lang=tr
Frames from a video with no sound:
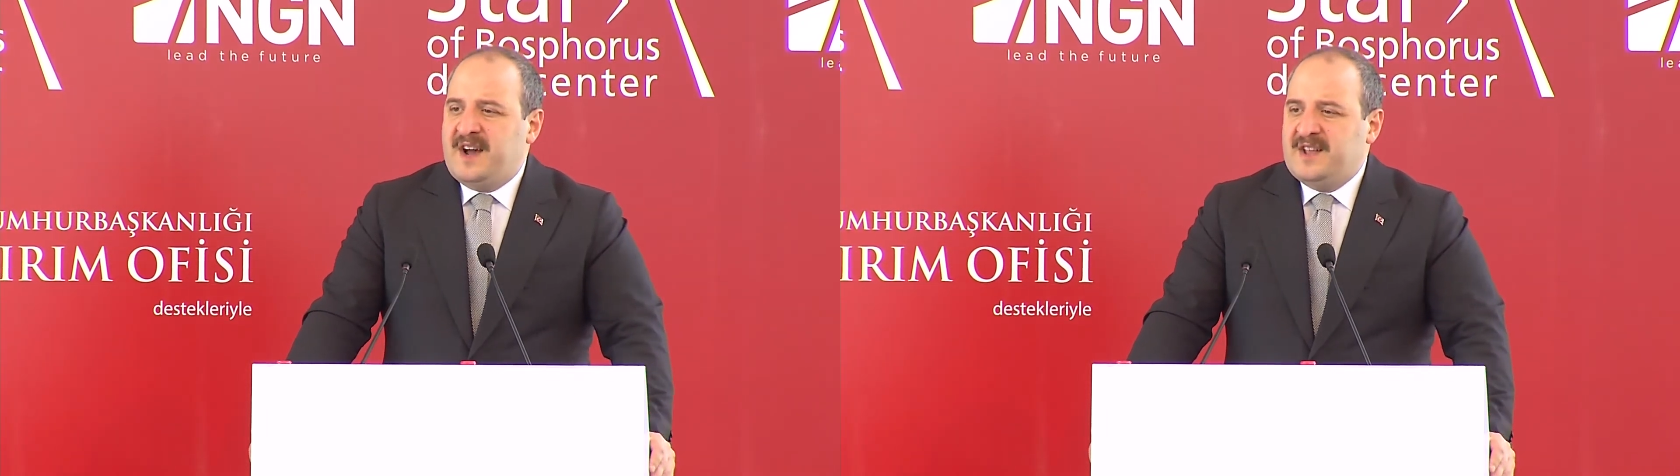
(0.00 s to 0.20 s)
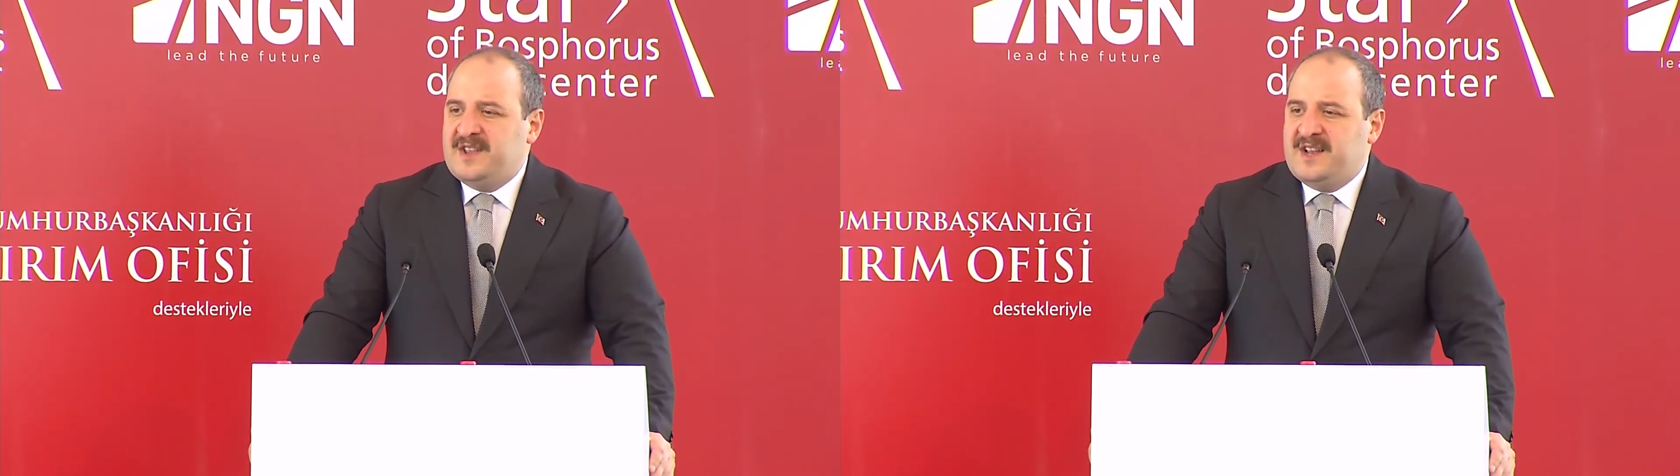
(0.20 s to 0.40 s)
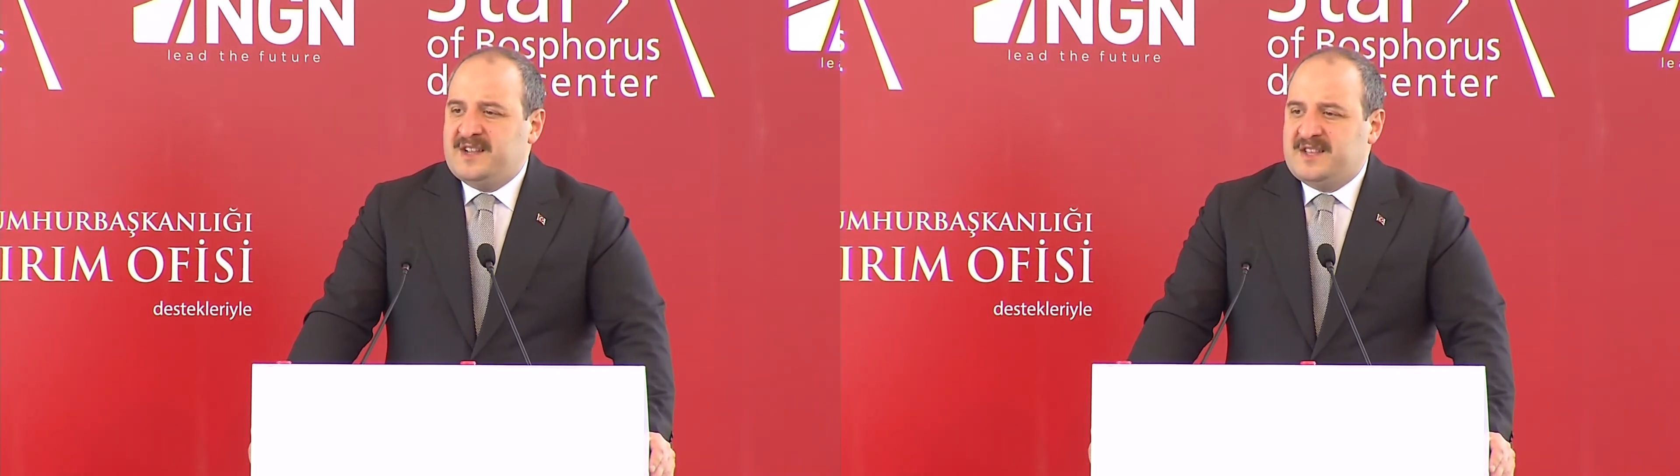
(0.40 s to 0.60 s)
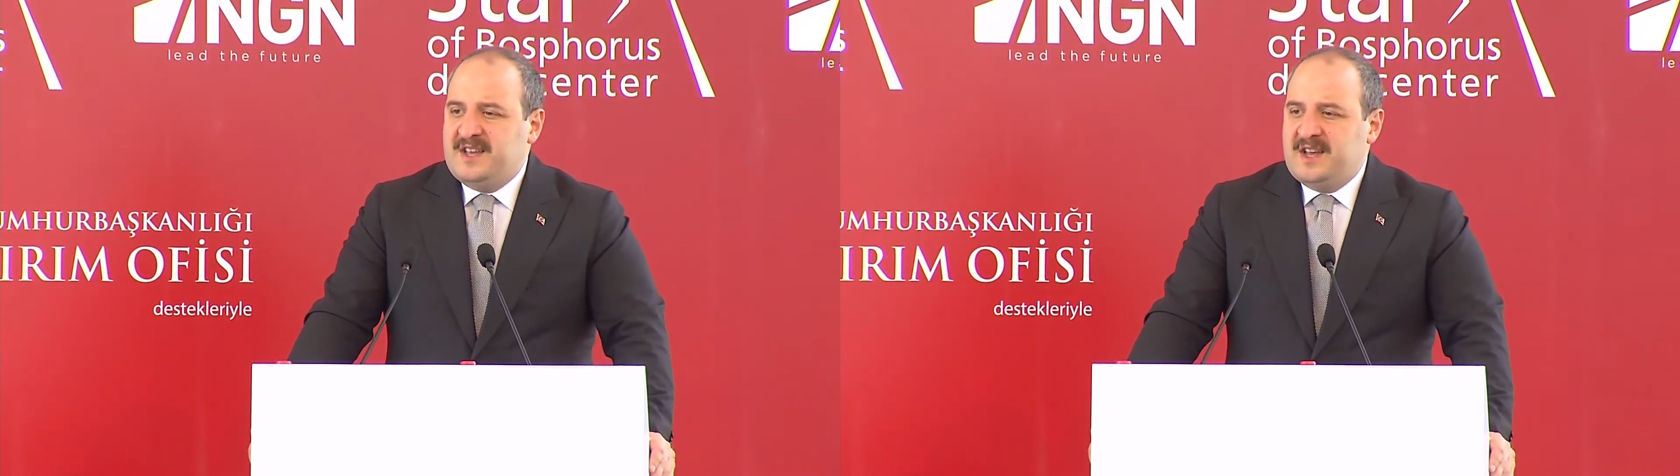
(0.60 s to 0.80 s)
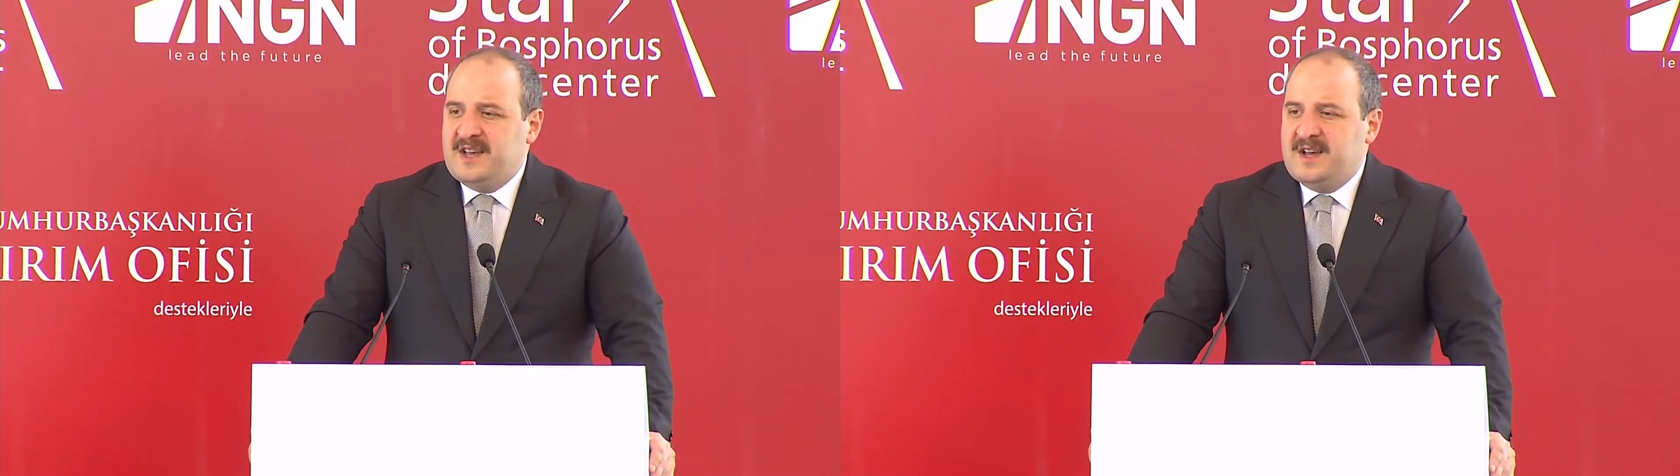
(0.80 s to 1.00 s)

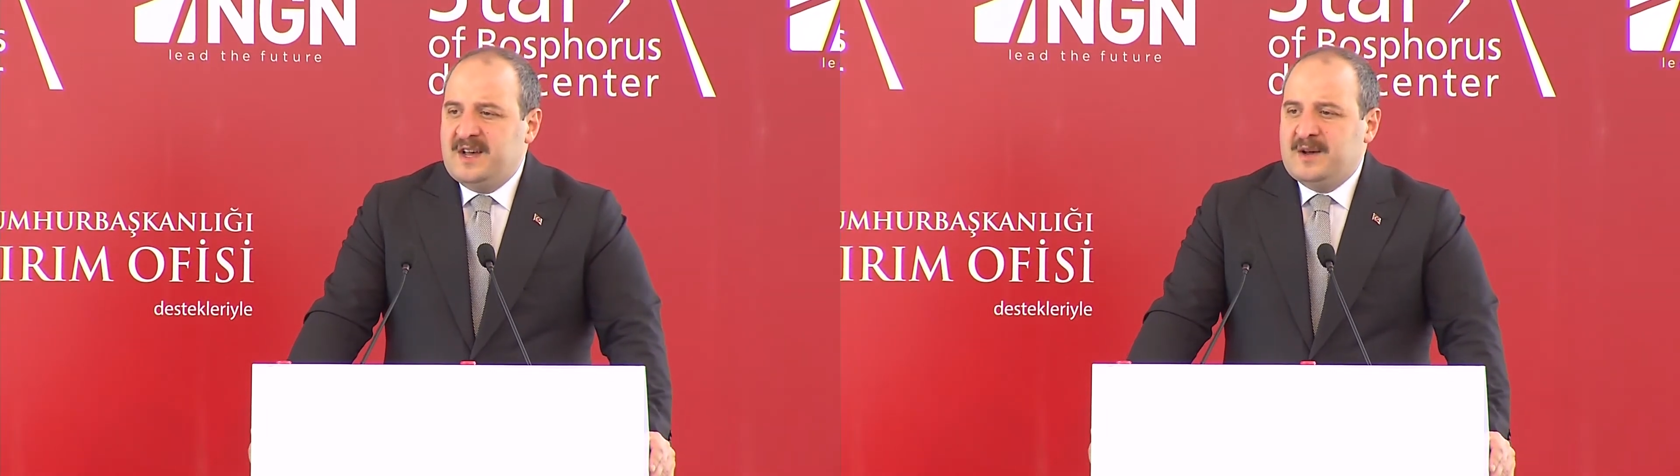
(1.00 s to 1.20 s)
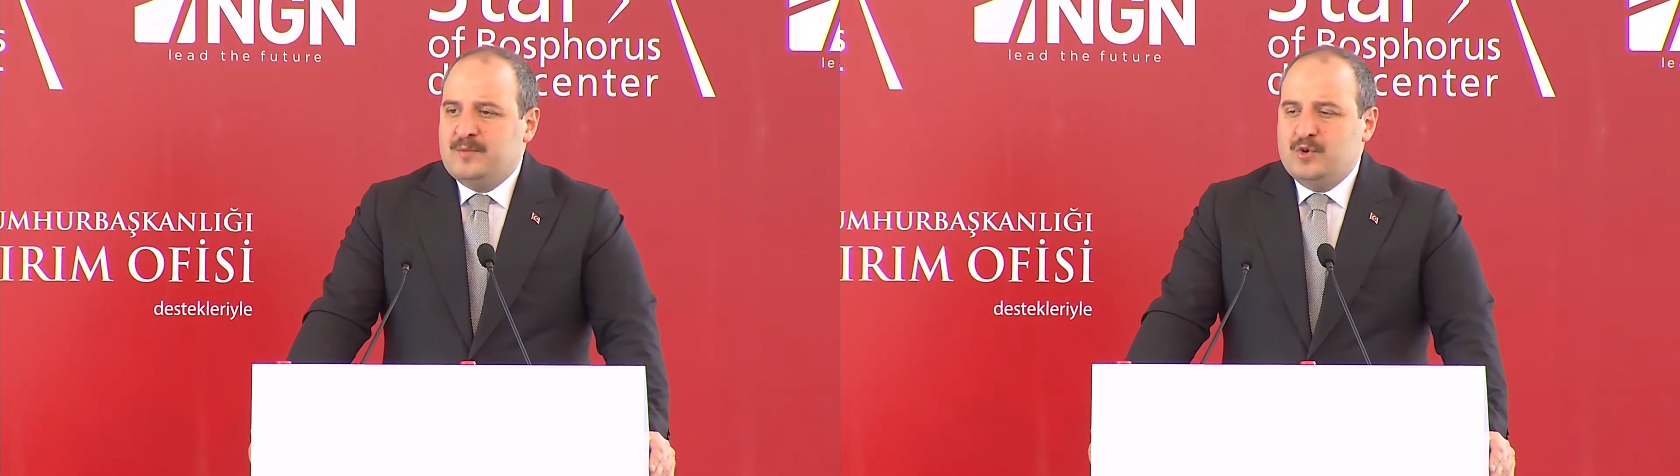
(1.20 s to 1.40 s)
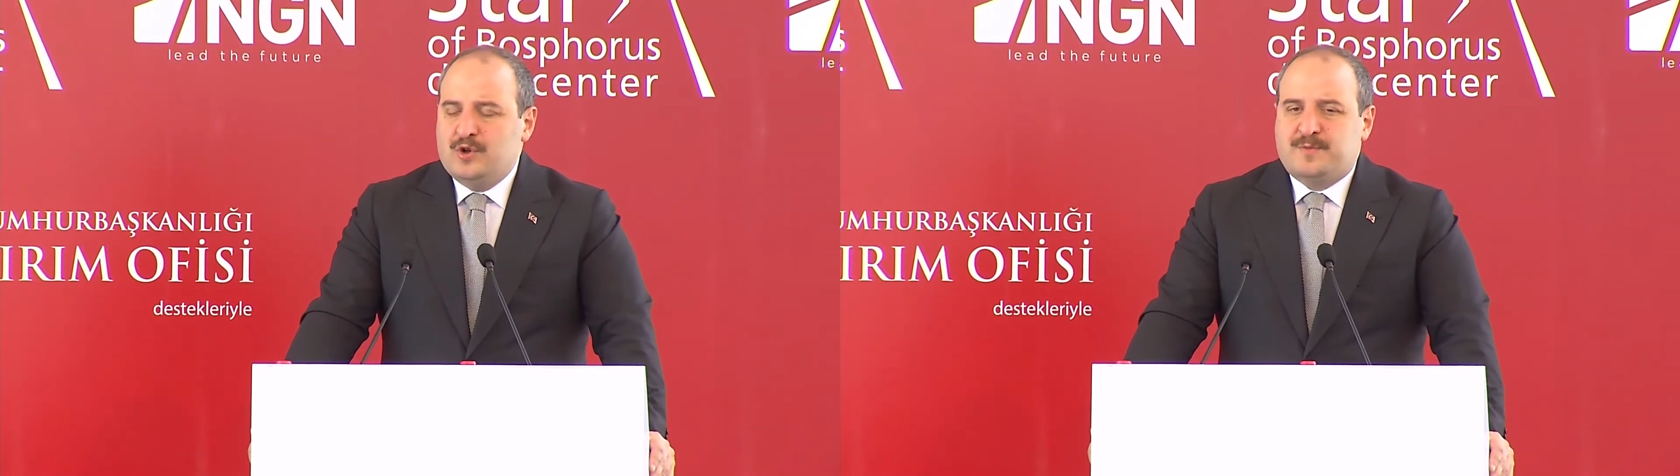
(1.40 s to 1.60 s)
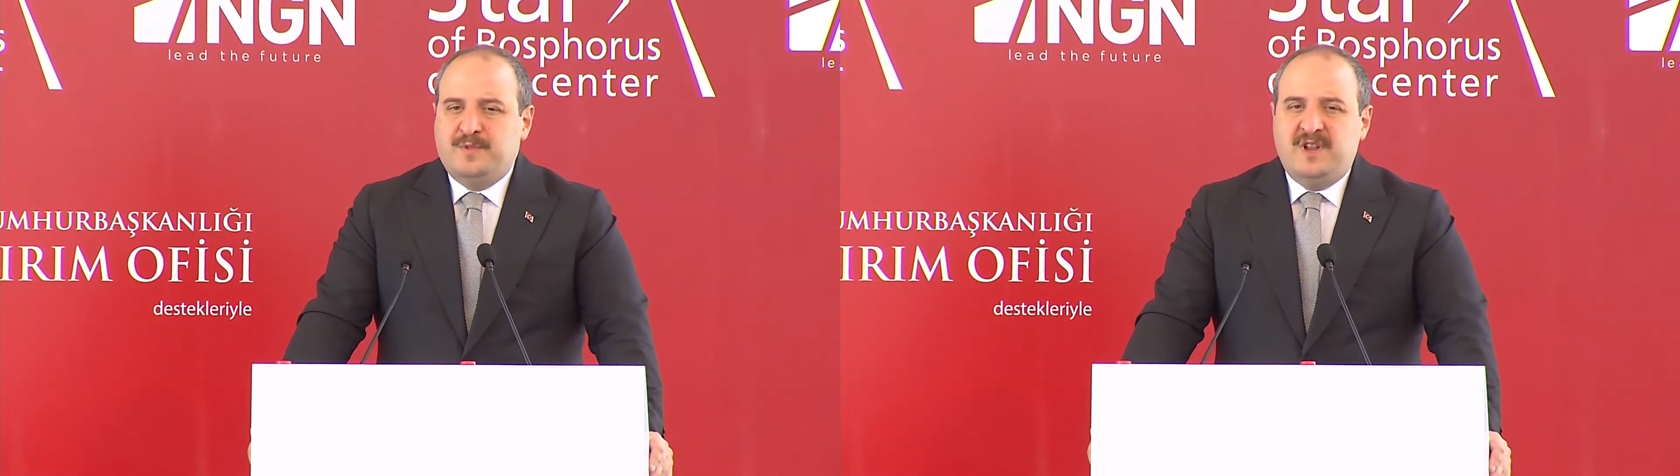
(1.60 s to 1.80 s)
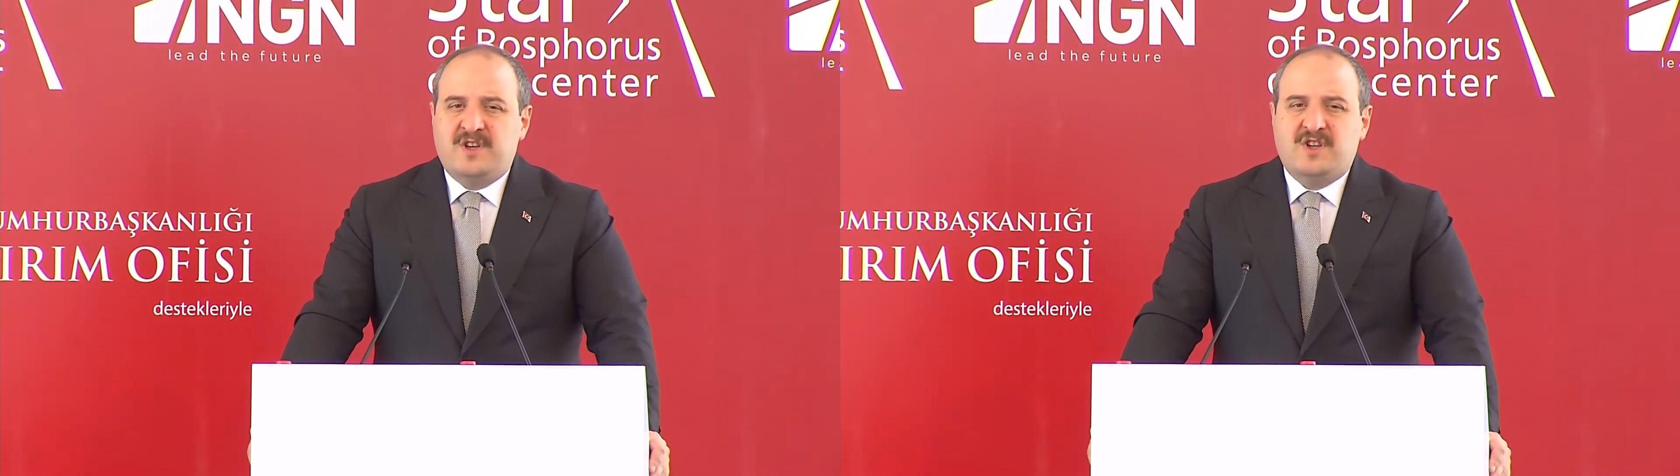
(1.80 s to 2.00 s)
analitiği, bulut
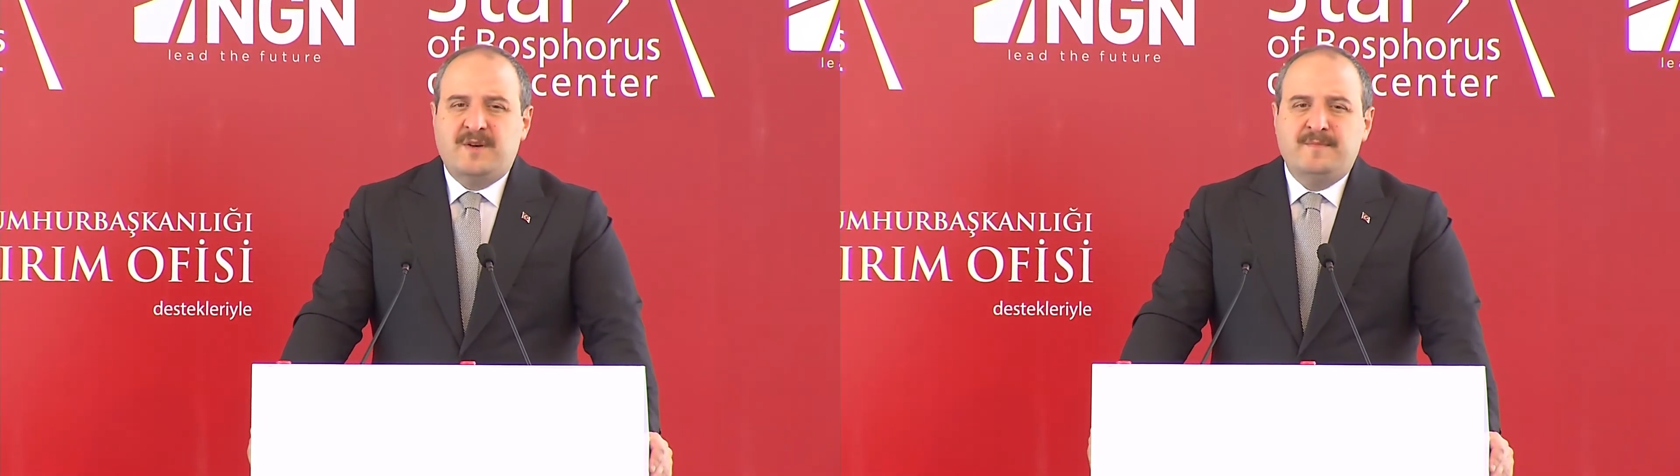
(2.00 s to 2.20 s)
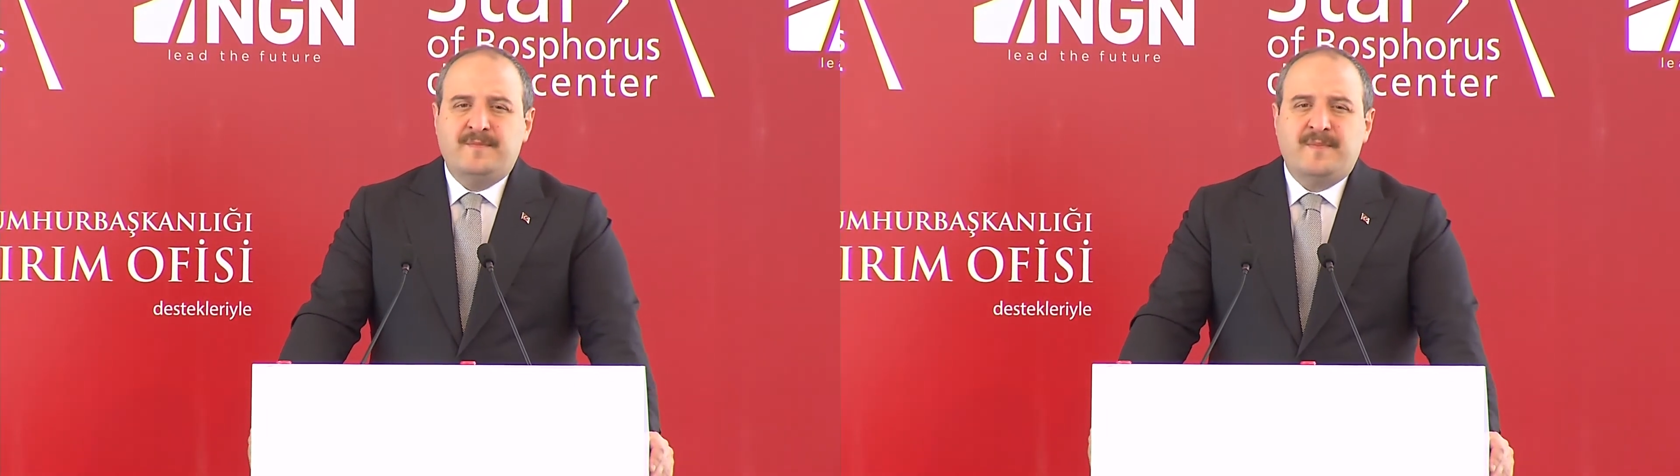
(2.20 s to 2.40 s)
bilişim,